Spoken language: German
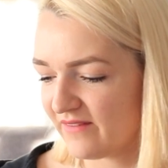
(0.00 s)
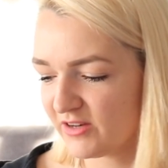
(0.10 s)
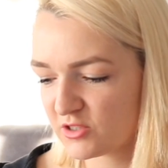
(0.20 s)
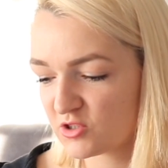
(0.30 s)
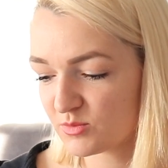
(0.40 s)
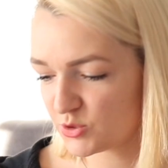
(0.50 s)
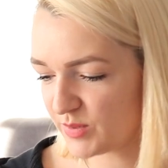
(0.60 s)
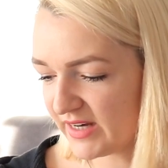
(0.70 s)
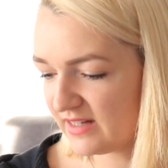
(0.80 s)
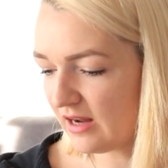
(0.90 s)
Wenn du jetzt zum
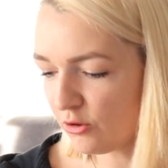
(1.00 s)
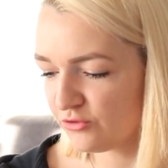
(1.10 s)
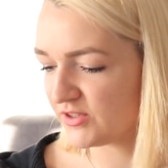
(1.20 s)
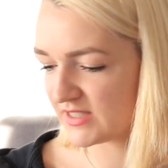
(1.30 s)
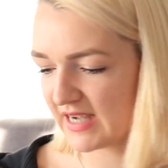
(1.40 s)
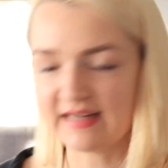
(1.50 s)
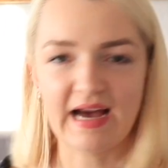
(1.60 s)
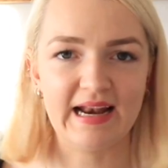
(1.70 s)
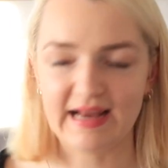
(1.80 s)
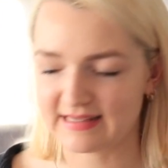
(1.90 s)
Beispiel einen
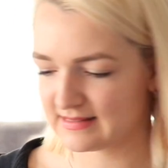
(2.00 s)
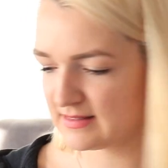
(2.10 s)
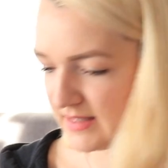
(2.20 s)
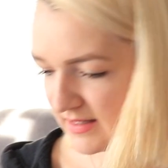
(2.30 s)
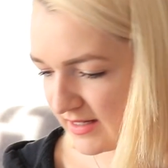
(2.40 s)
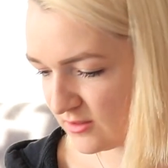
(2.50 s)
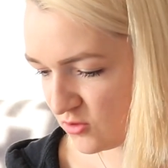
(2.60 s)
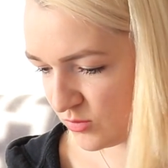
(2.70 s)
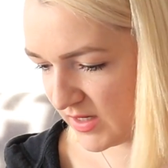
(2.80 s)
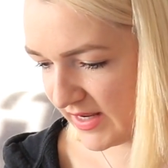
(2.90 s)
Outfit-Kanal hast, dann
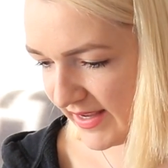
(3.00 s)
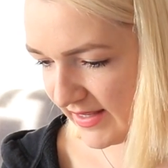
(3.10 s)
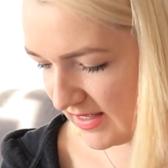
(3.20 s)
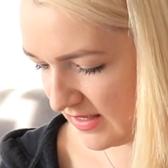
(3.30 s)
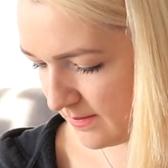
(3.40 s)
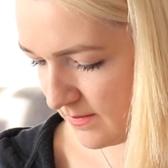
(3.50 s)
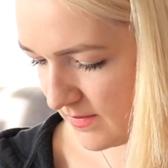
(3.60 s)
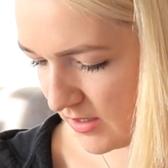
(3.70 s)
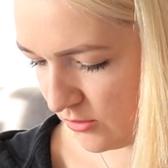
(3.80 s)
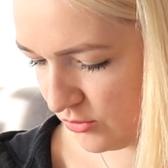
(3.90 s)
kannst du mal
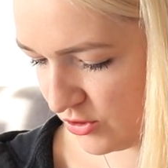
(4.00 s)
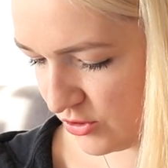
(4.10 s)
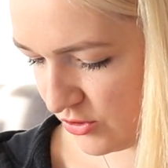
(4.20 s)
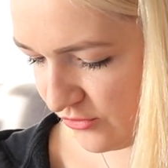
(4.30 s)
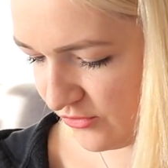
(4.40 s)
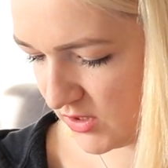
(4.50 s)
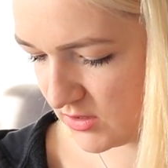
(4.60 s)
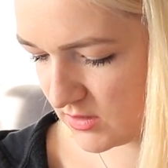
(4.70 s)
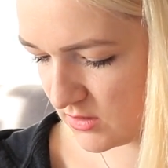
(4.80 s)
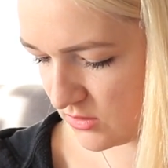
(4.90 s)
eingeben
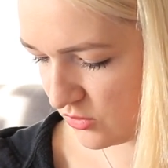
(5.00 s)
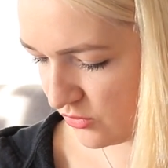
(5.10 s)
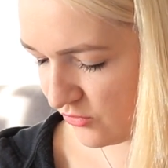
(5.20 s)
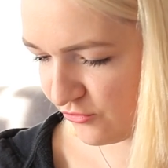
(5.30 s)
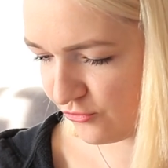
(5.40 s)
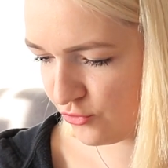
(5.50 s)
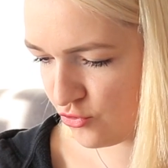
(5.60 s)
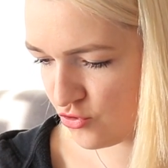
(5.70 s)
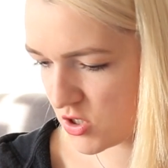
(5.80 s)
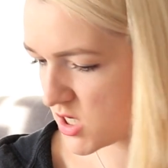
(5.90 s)
Outfits
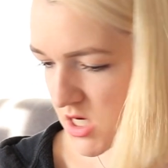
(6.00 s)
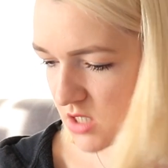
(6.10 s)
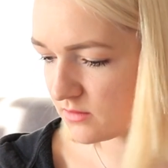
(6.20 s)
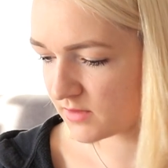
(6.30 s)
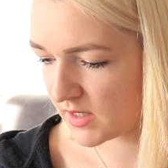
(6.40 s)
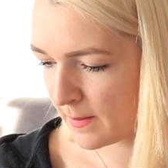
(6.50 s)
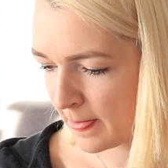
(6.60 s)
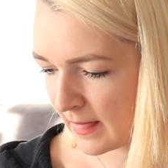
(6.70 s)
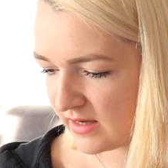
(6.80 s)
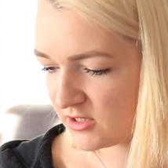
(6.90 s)
für
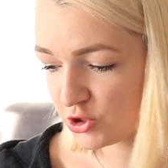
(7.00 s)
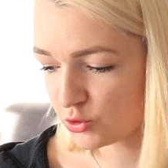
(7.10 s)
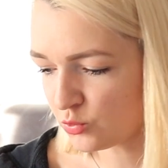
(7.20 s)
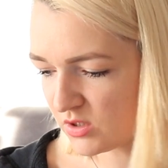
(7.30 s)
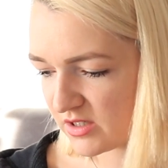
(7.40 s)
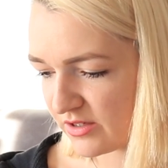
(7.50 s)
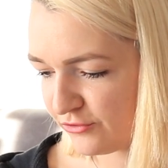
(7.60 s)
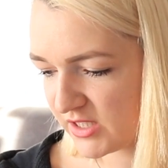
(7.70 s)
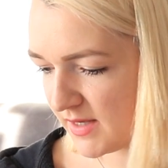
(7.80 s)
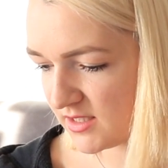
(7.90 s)
die Schule, für
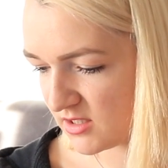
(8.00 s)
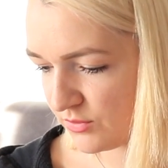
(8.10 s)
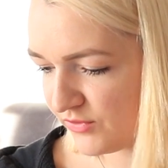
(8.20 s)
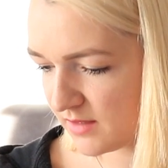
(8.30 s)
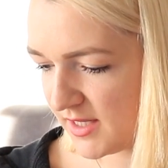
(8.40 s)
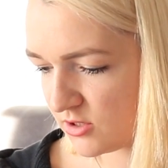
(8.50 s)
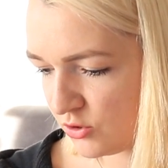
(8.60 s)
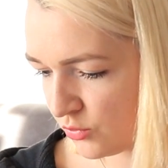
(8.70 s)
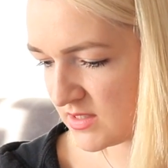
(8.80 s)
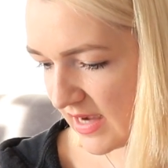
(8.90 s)
dicke Mädchen, zwölfjährige Mädchen,
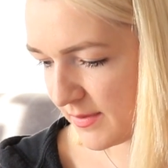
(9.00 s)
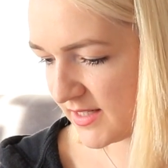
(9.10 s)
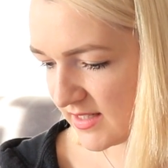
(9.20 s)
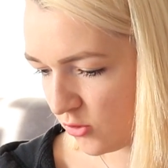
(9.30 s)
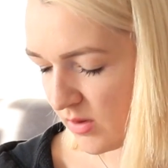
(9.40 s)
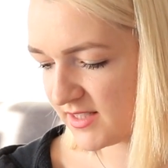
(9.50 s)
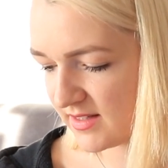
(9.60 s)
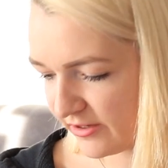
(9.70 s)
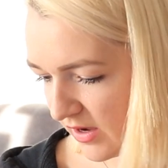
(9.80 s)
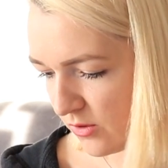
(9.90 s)
Jungs, die Arbeit, kleine Oberweite,
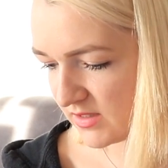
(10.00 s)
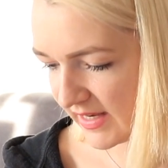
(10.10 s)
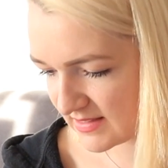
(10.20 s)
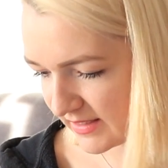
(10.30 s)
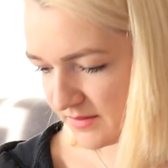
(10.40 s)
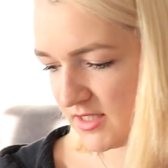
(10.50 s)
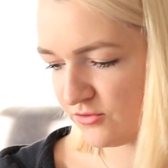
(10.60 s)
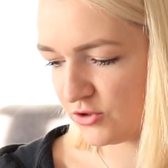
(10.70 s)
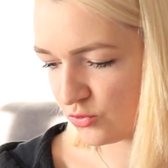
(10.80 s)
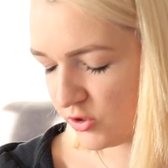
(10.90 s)
kleine Frauen, 13-jährige Mädchen
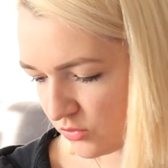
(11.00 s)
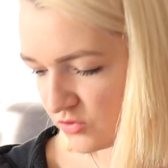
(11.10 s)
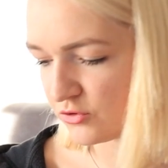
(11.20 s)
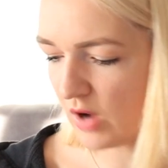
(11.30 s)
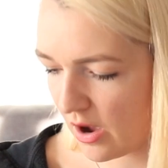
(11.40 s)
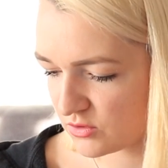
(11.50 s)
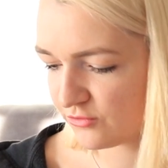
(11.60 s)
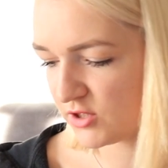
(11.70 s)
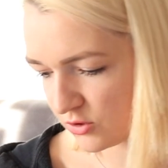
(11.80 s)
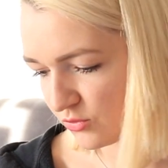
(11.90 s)
für die Schule, Jungs für zu Hause,
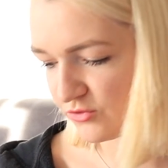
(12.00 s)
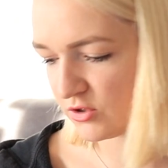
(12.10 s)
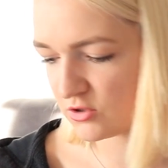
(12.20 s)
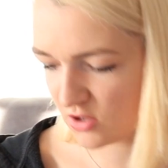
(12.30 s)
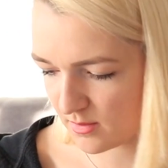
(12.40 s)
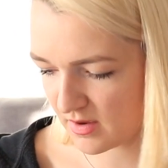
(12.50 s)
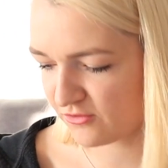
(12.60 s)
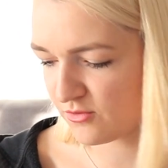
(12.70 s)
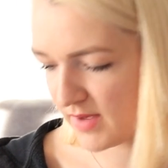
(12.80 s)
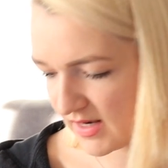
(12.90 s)
für dicke Jungs für den Sommer,
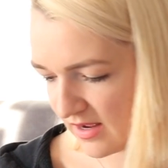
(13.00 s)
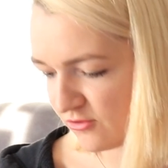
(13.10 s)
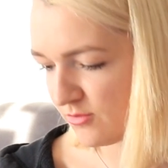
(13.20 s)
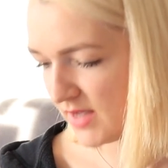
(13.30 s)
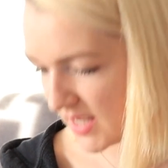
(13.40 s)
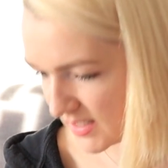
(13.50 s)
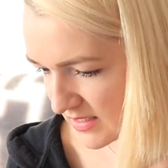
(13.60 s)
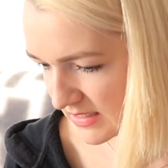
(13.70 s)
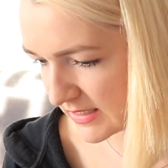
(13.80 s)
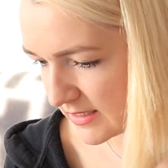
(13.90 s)
für Männer, für
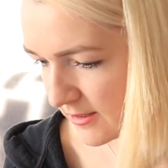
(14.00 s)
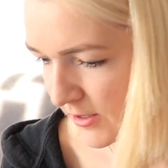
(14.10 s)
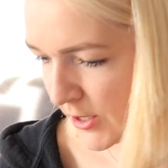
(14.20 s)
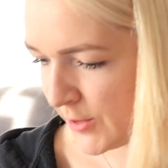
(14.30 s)
Mädchen